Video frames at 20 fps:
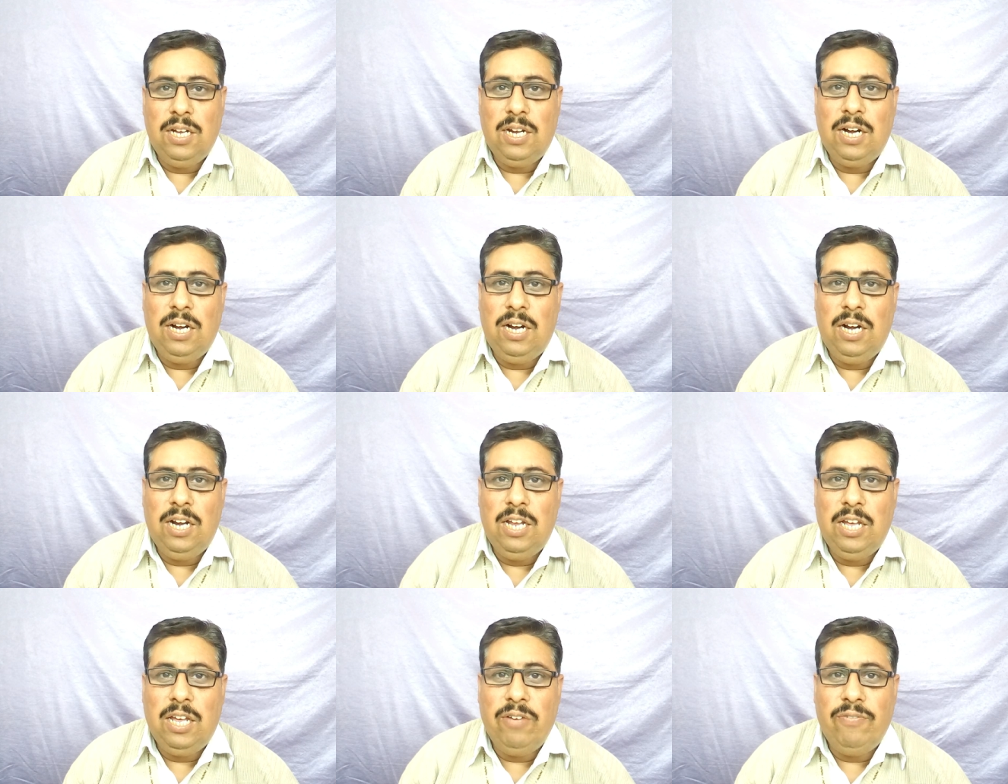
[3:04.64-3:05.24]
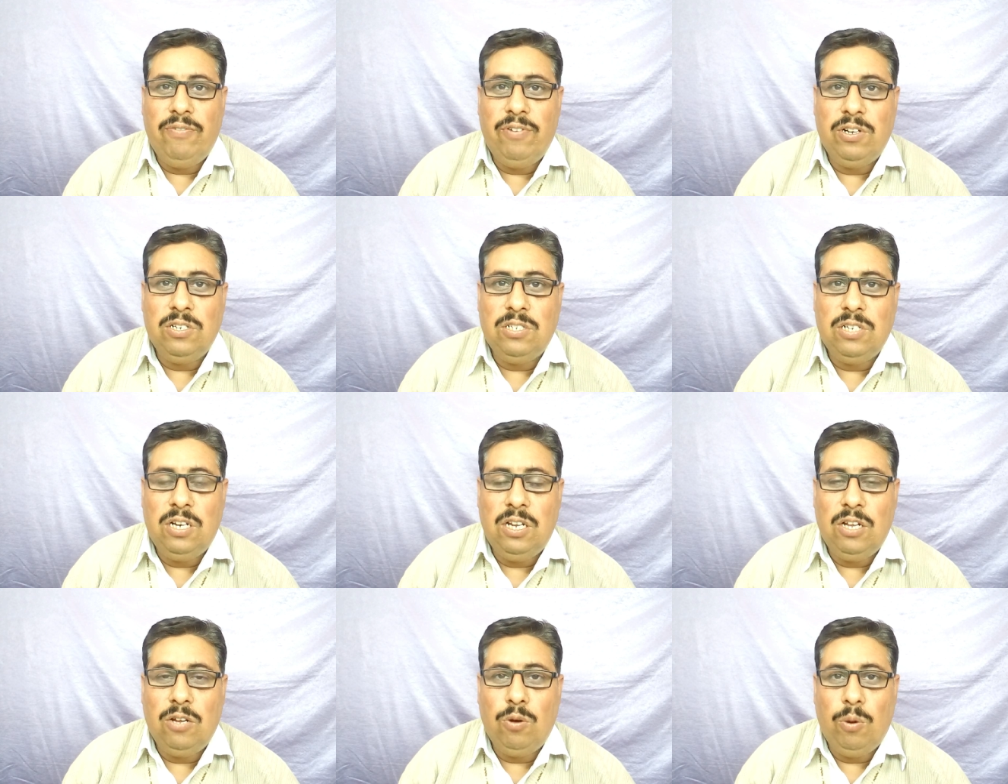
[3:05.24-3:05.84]
ये किडनी के
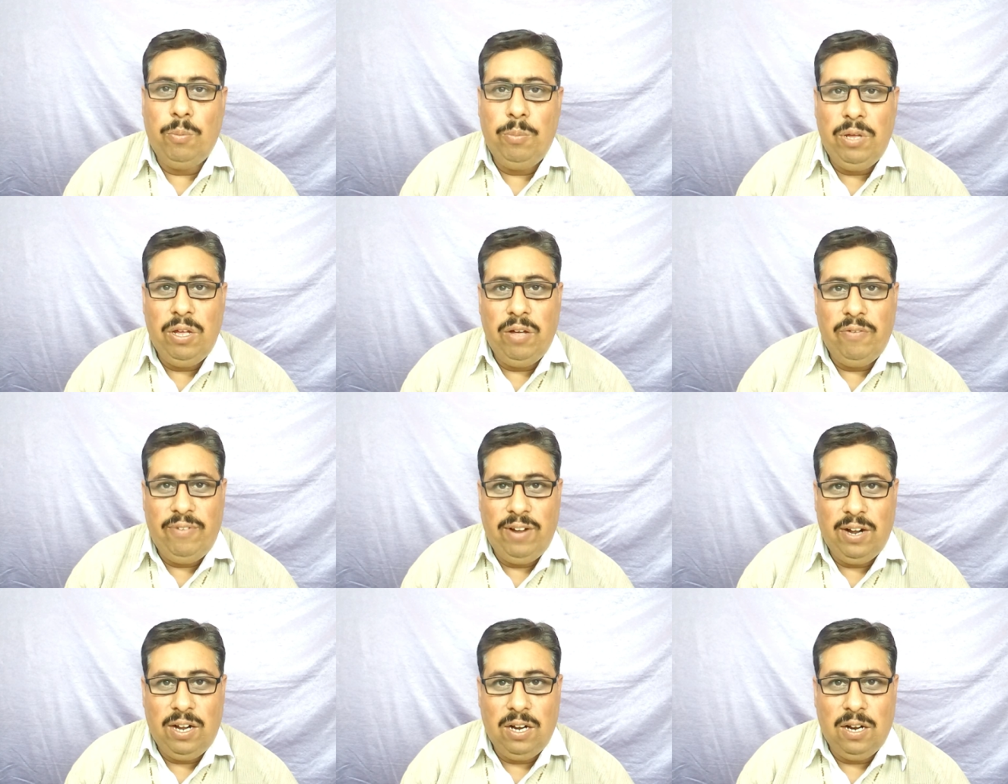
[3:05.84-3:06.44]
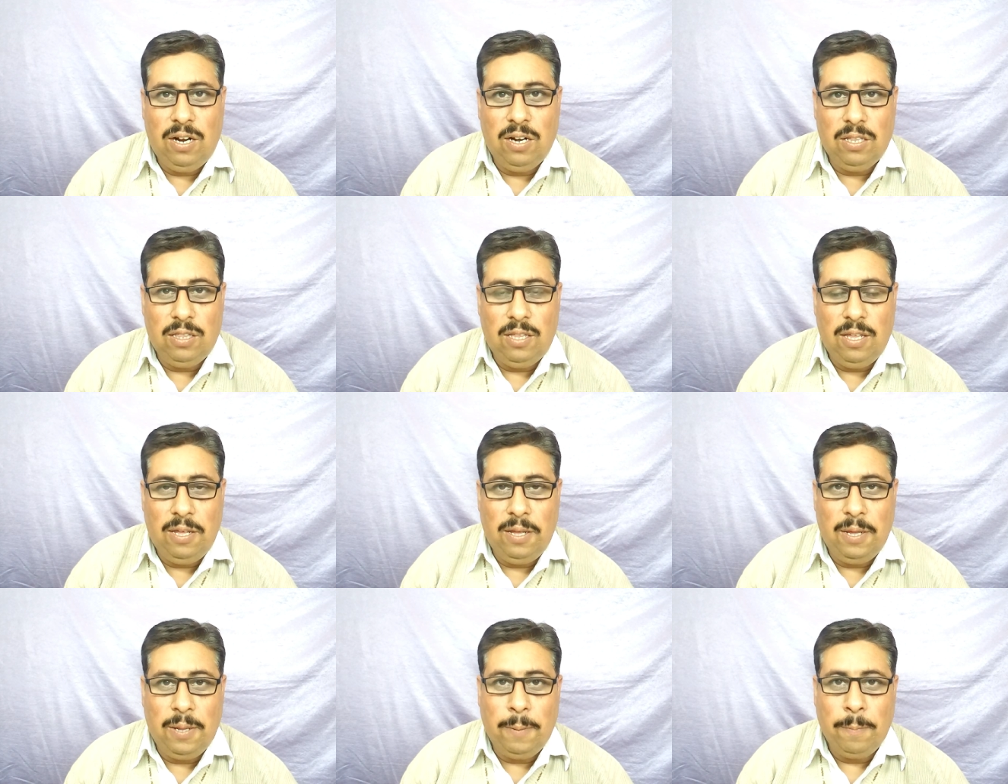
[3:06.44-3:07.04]
फंक्शनिंग को भी अफेक्ट करते
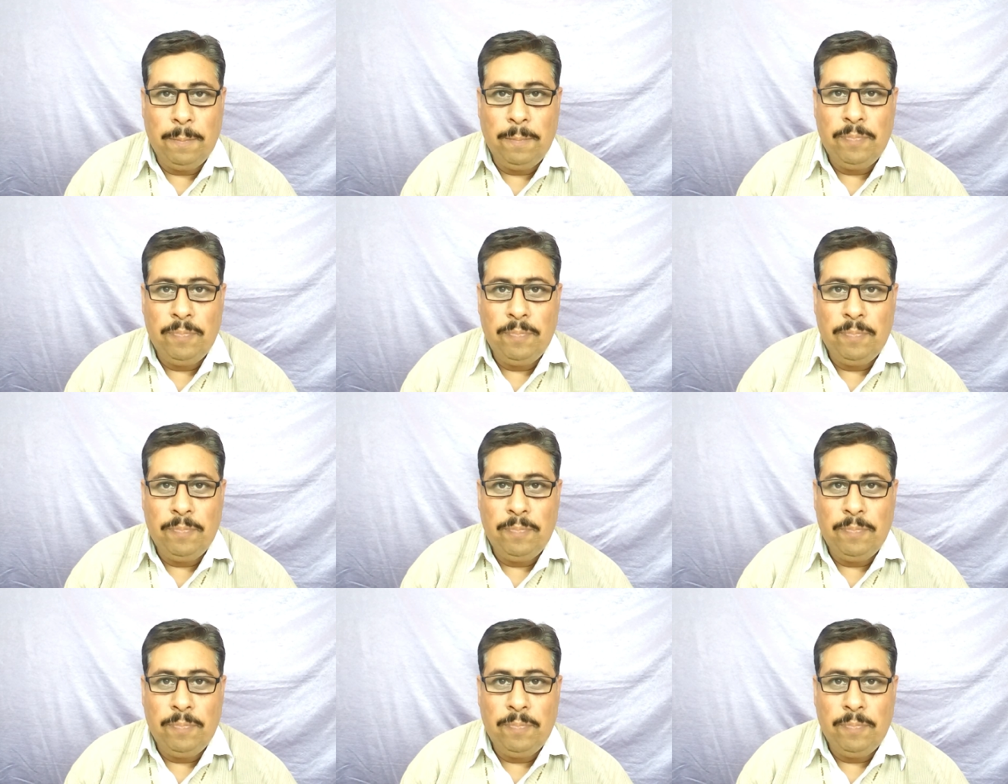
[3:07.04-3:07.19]
हैं